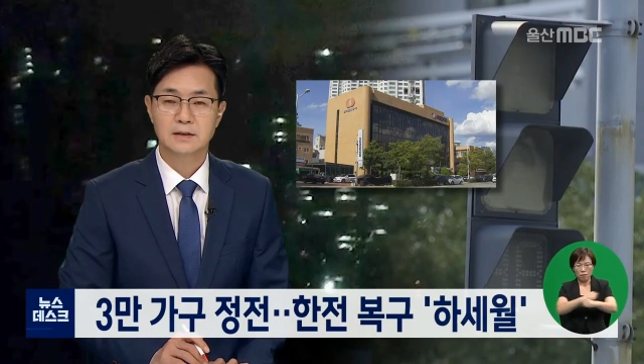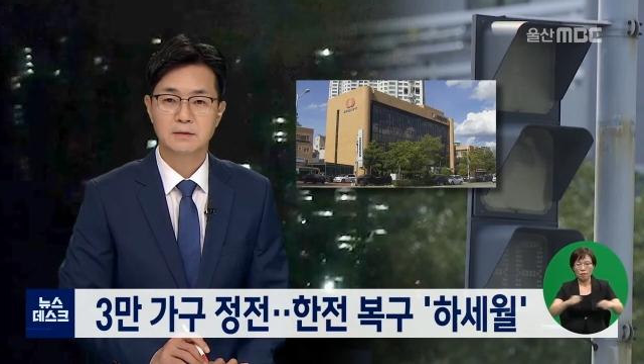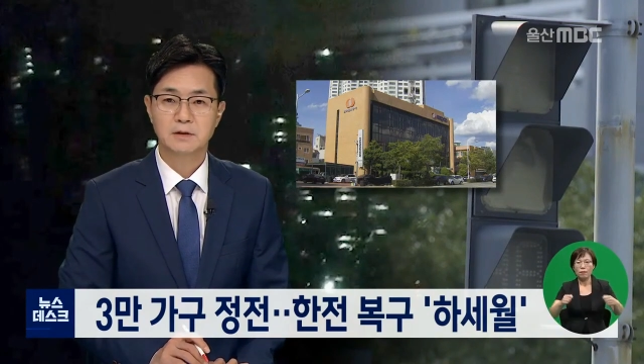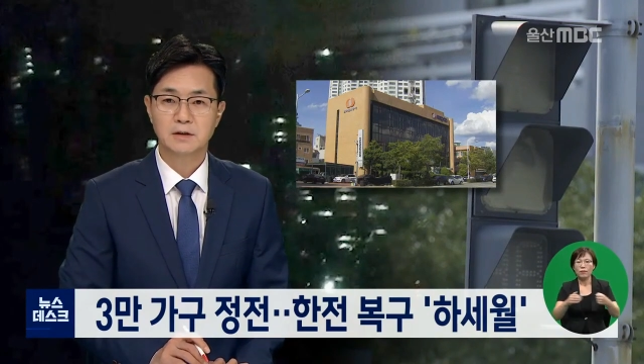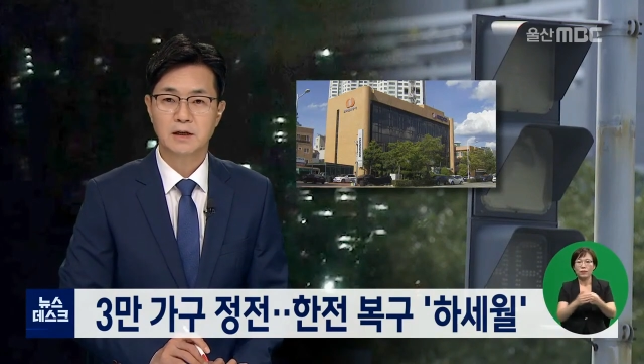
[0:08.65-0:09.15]

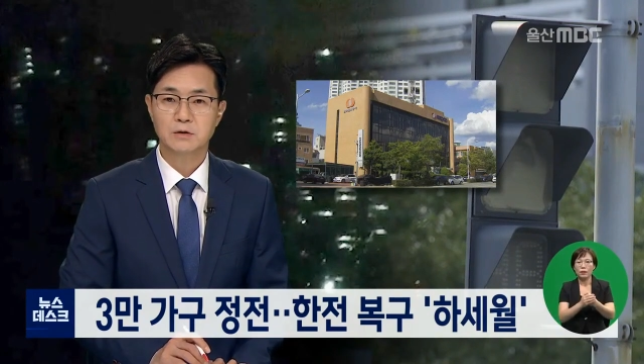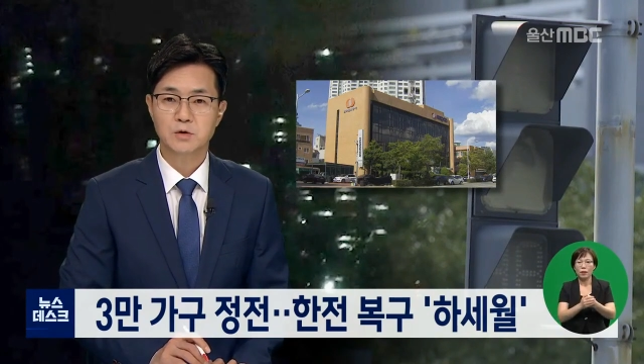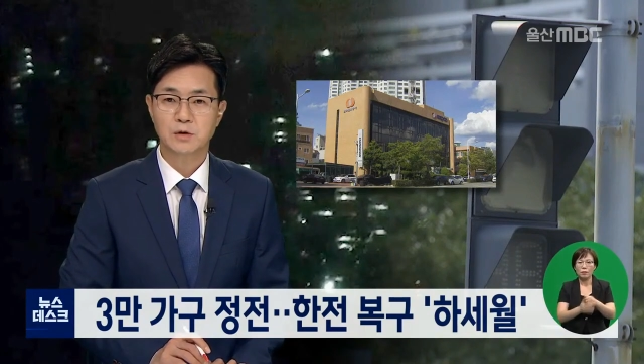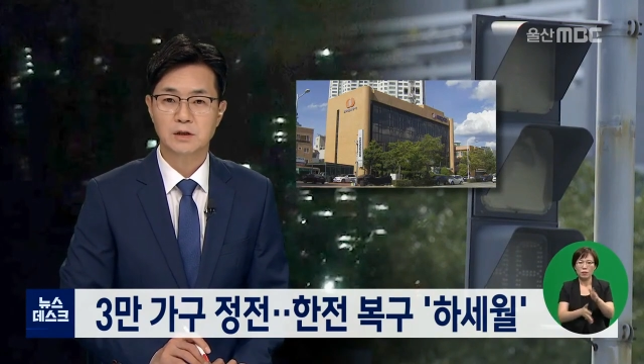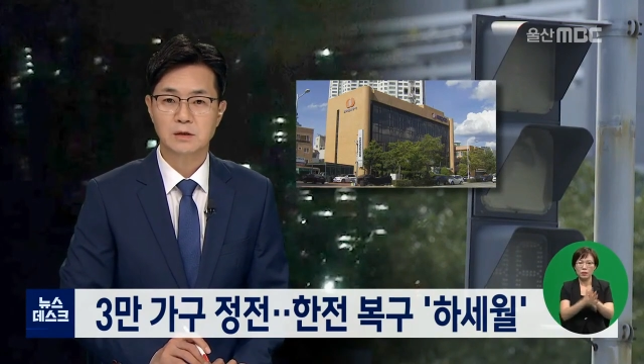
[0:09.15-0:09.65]
시민들이 하루
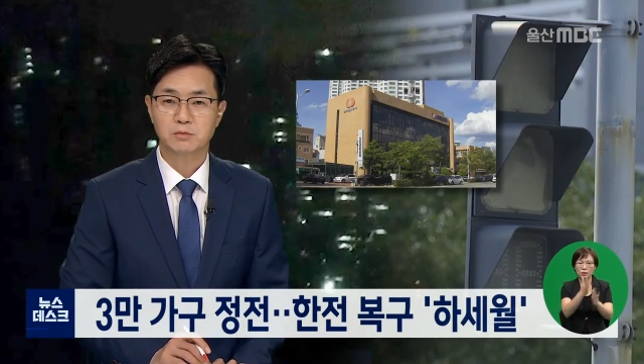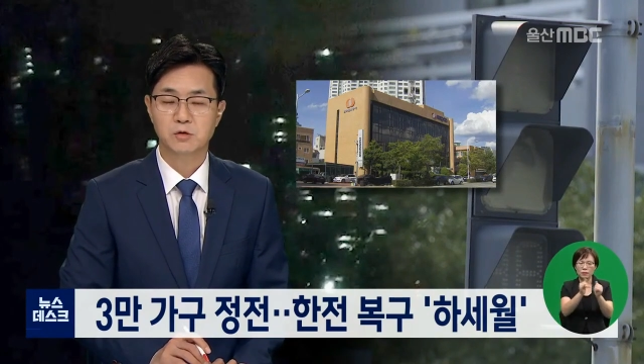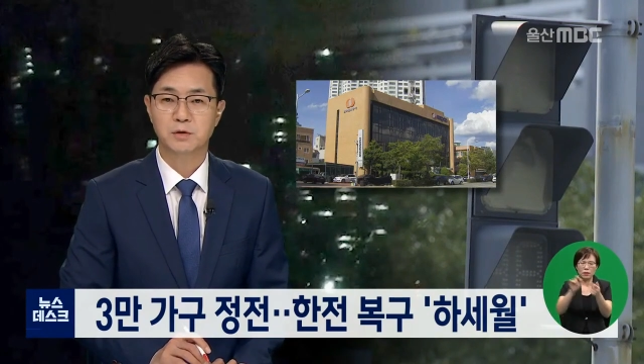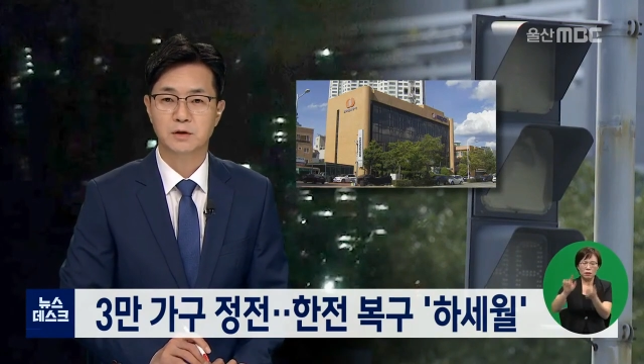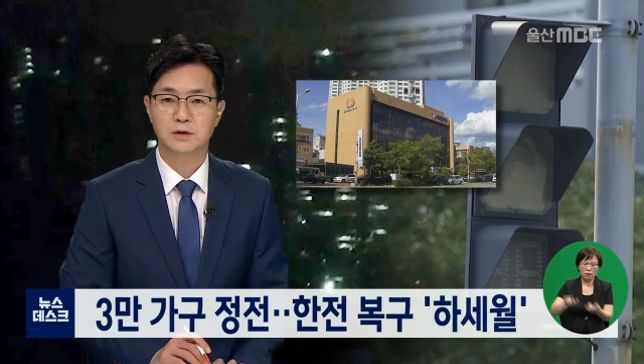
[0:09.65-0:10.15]
종일
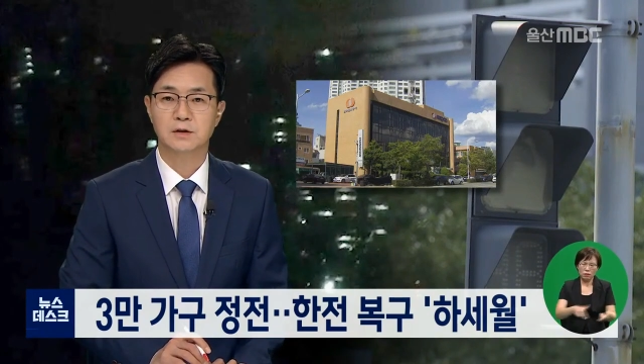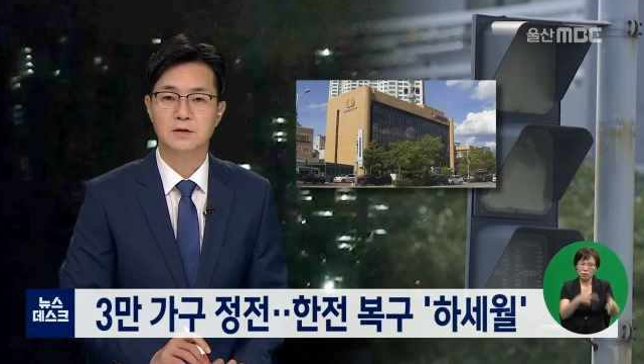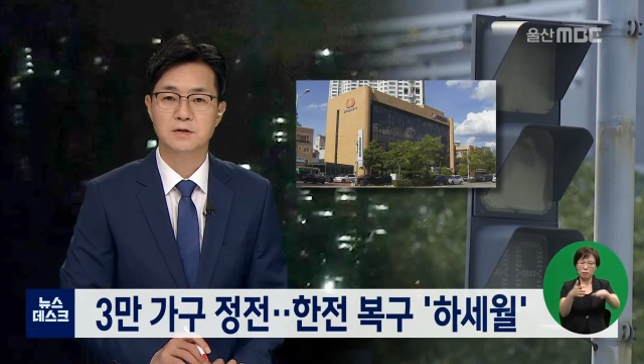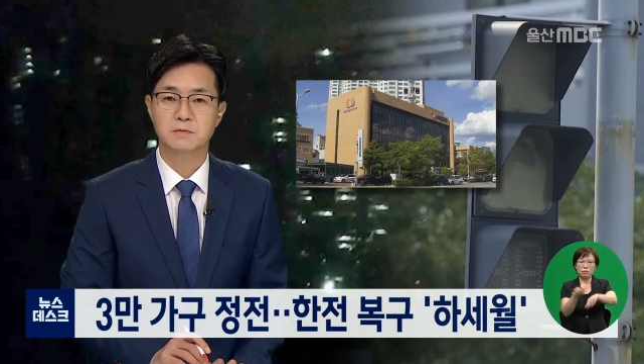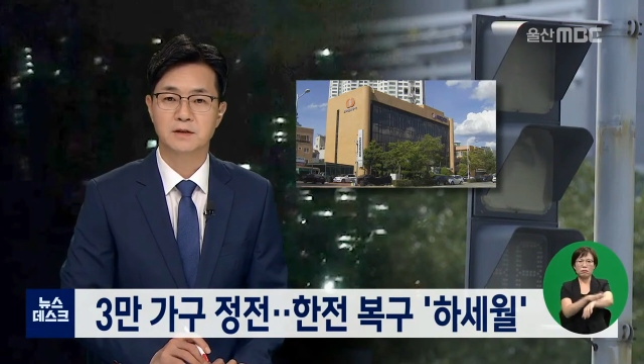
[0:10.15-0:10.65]
불편을
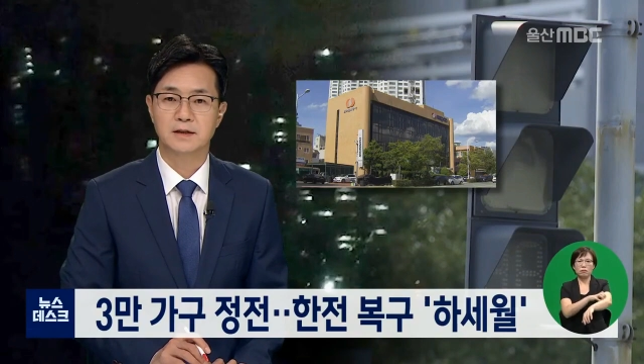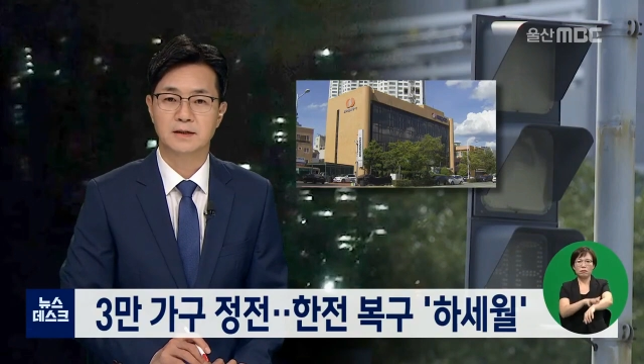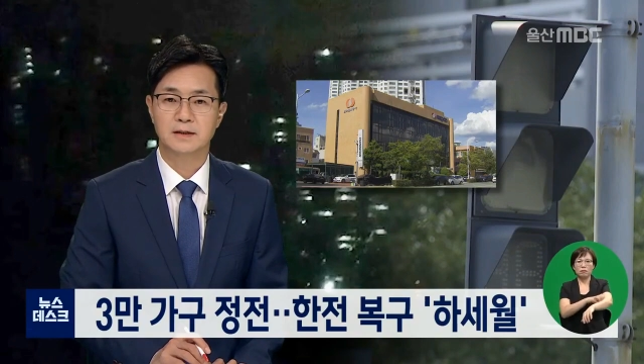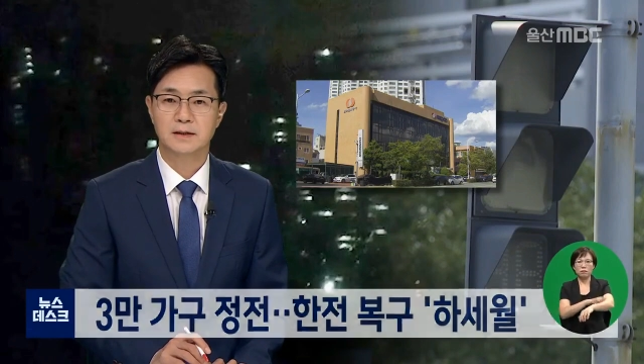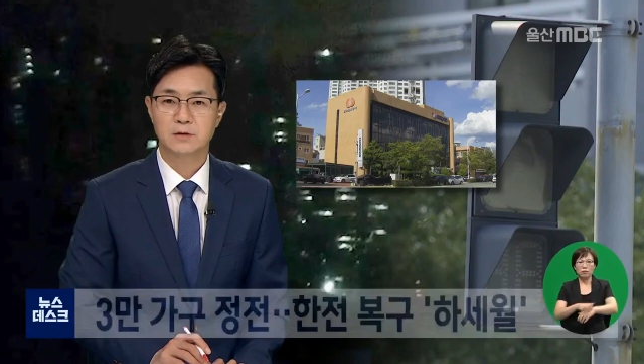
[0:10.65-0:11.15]

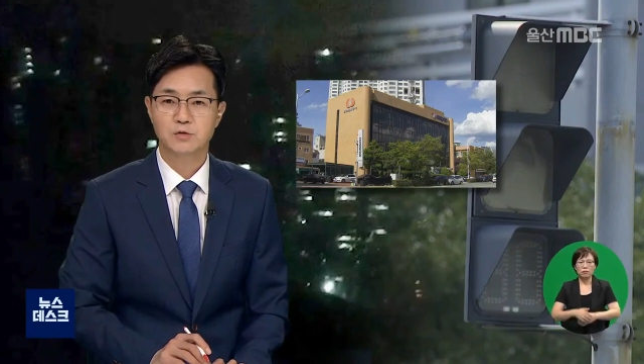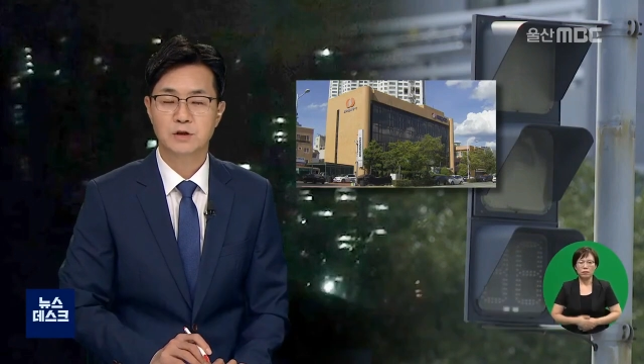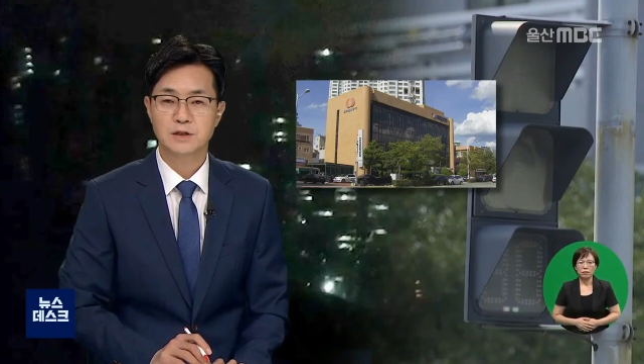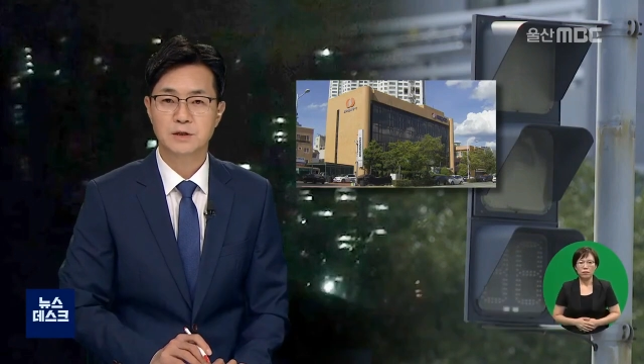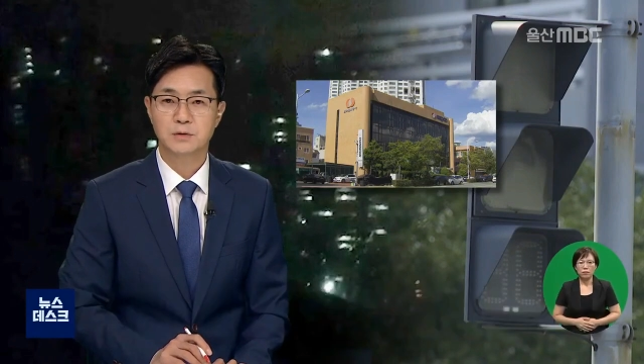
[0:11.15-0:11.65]
겪었습니다.
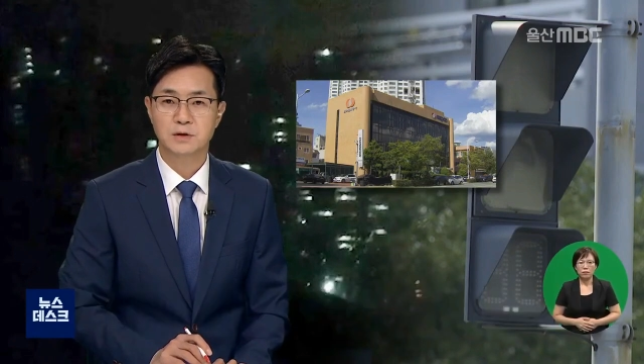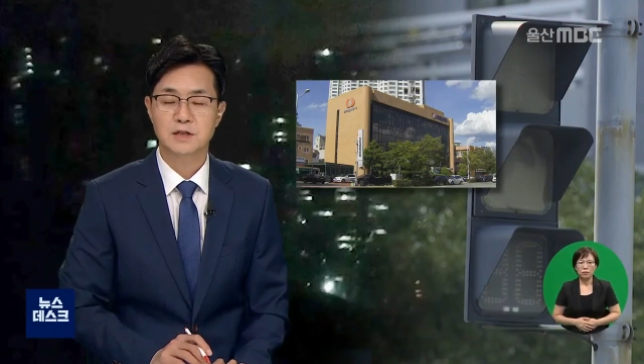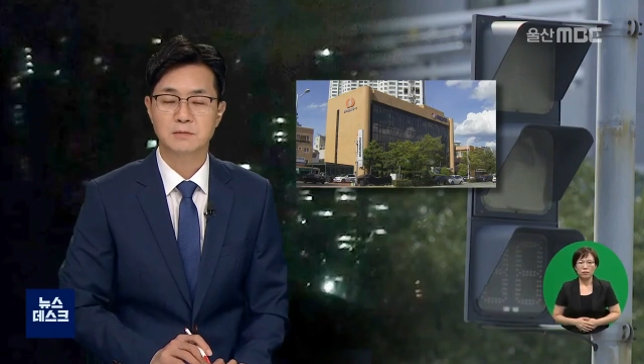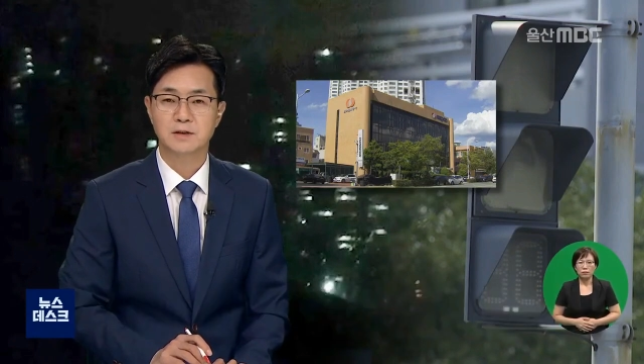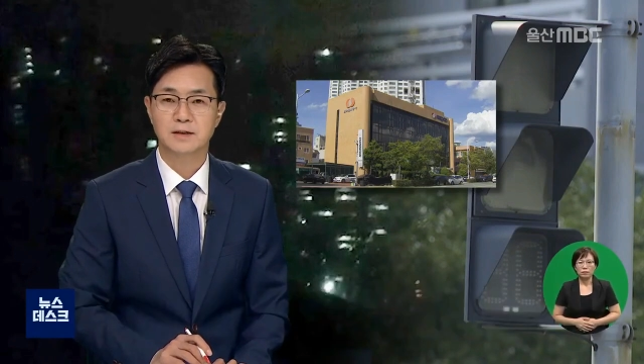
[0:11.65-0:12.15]
최지호
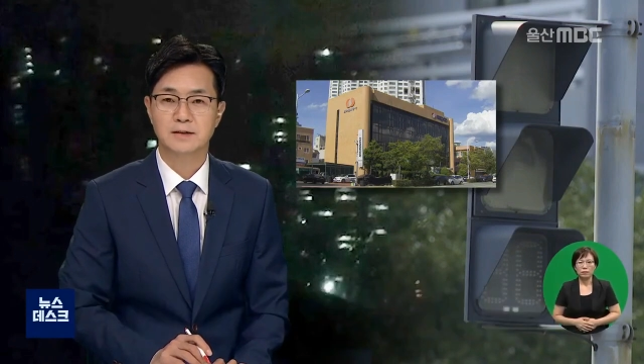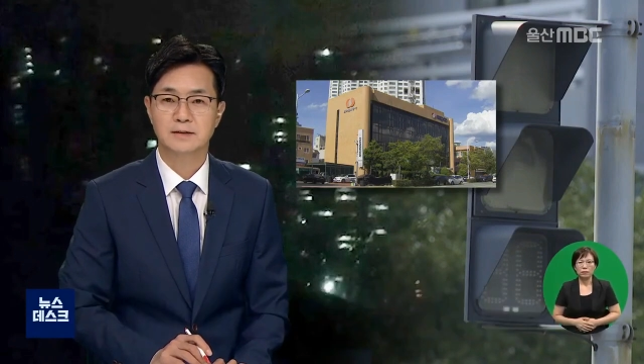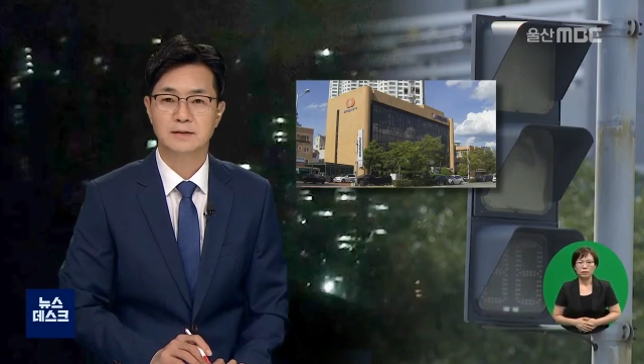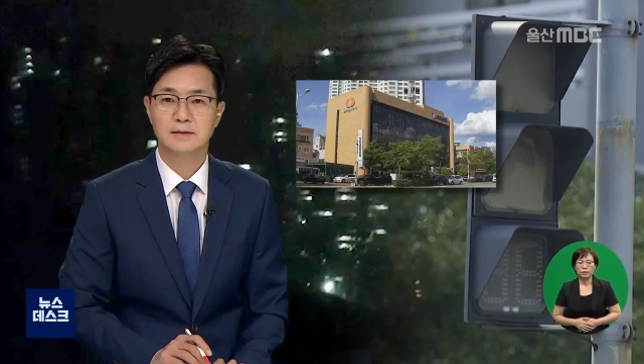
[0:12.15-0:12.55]
기자입니다.